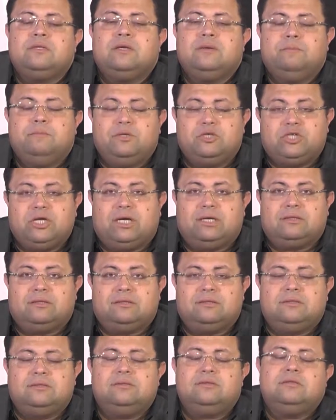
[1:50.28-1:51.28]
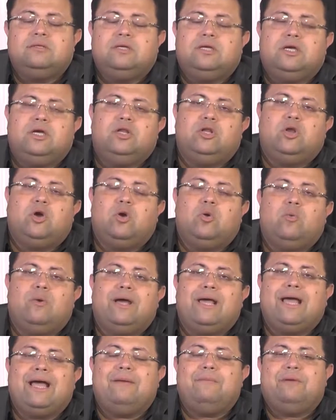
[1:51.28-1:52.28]
بشرط ان هو
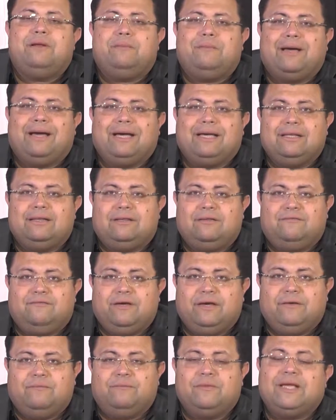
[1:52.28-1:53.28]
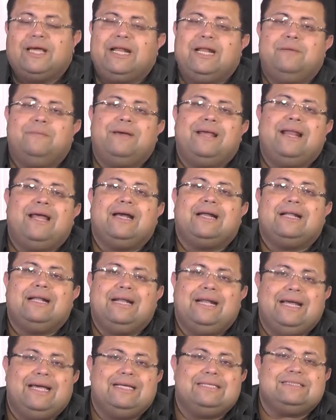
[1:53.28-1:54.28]
يعمل معاك اتفاق خلي بالك
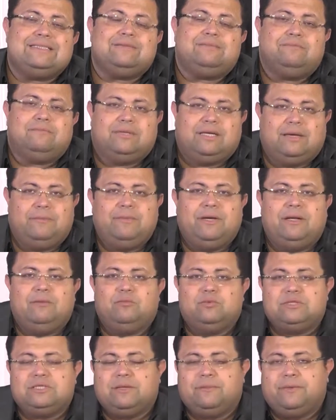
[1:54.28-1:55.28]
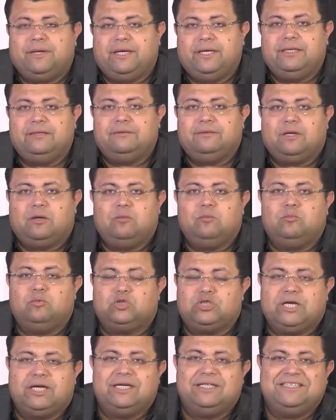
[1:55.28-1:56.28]
لازم جميع المستمعين او
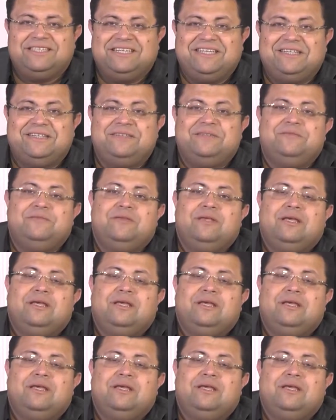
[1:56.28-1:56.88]
المشاهدين